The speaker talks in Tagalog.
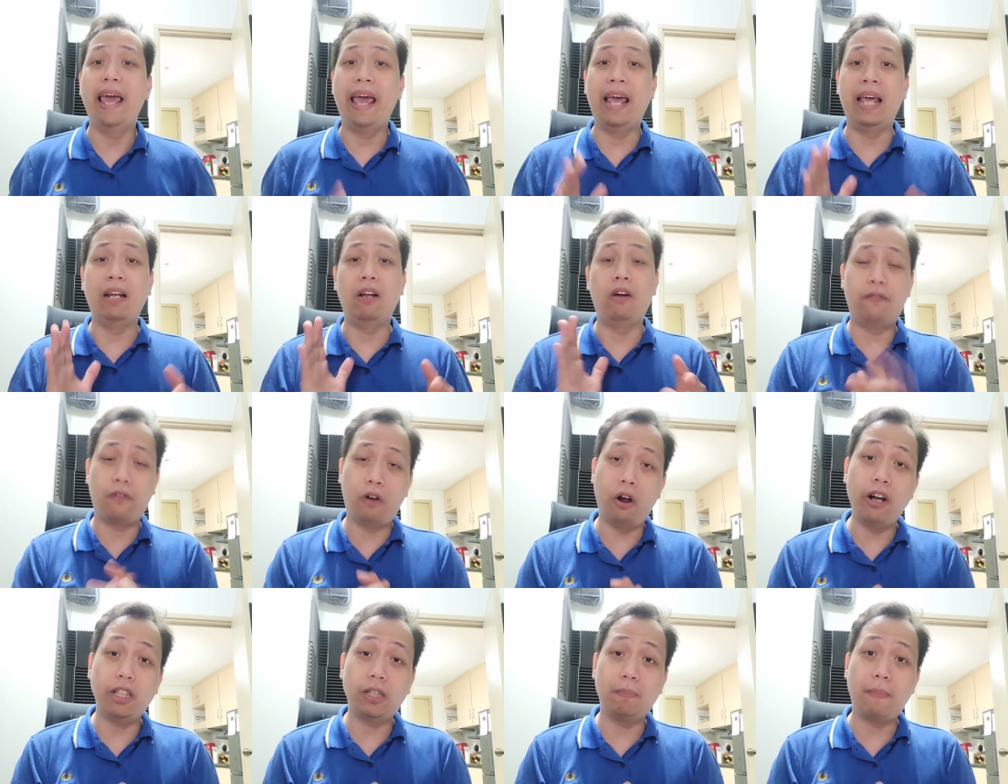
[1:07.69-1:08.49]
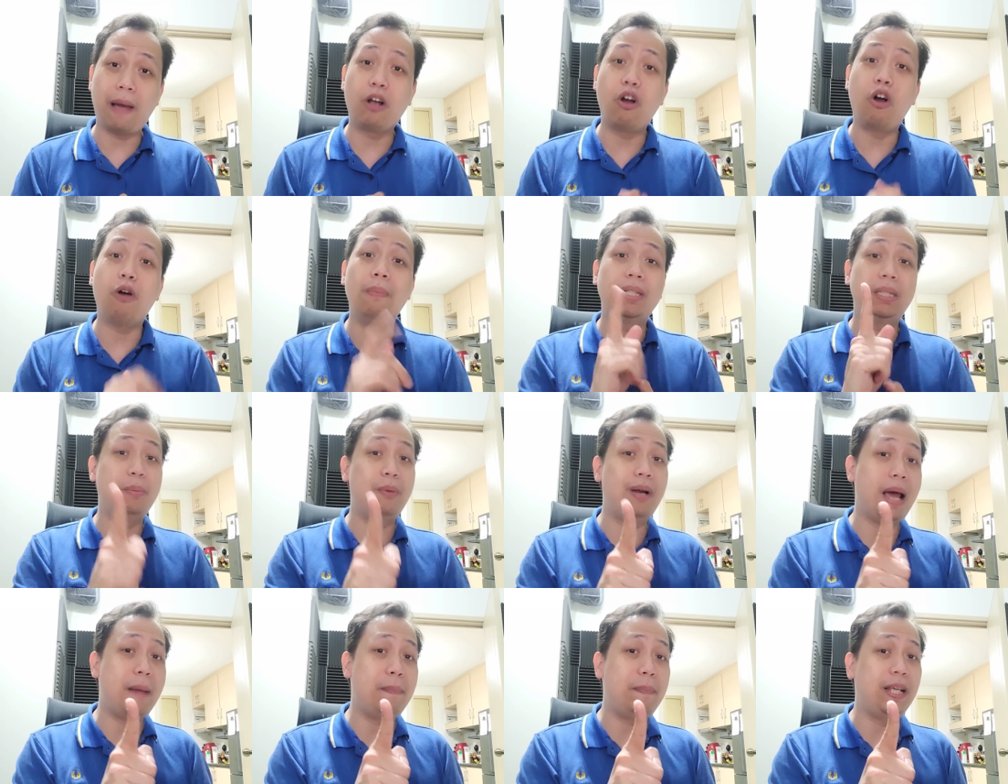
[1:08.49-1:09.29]
And of course, bago ako
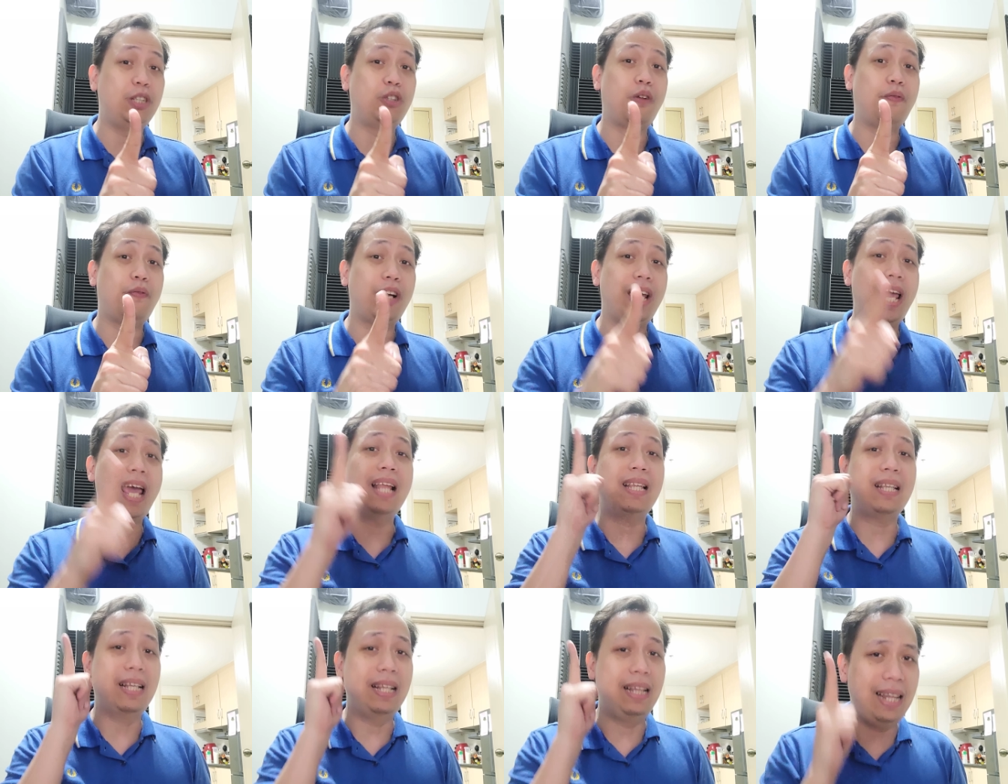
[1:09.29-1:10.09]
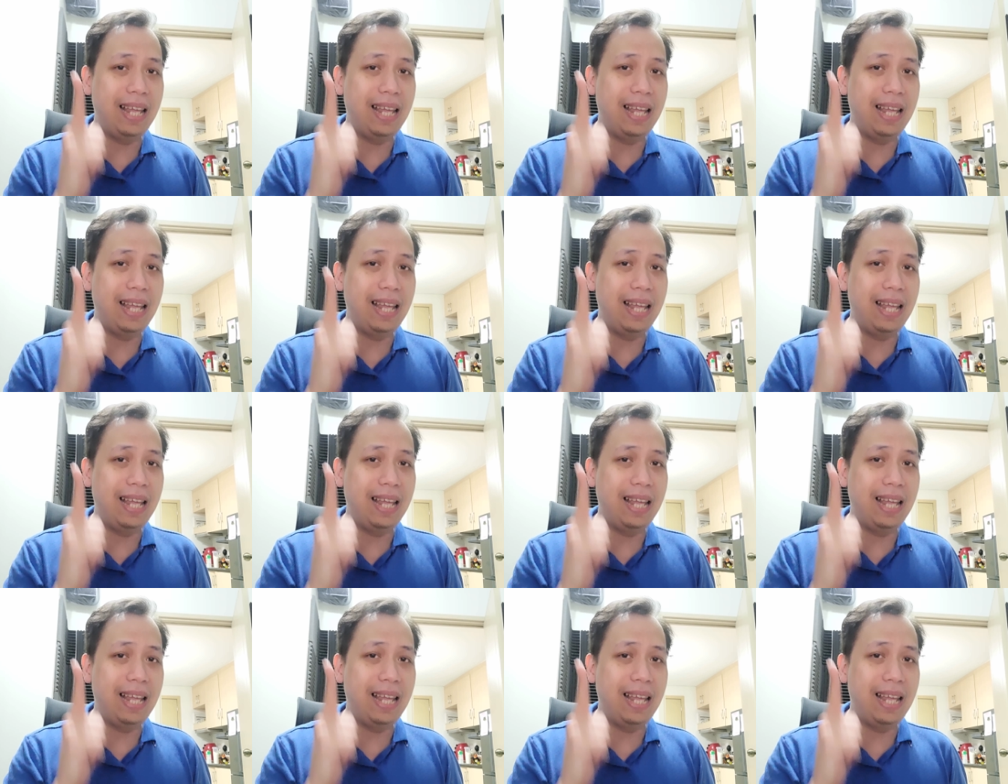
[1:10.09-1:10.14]
magsimula, please don't forget,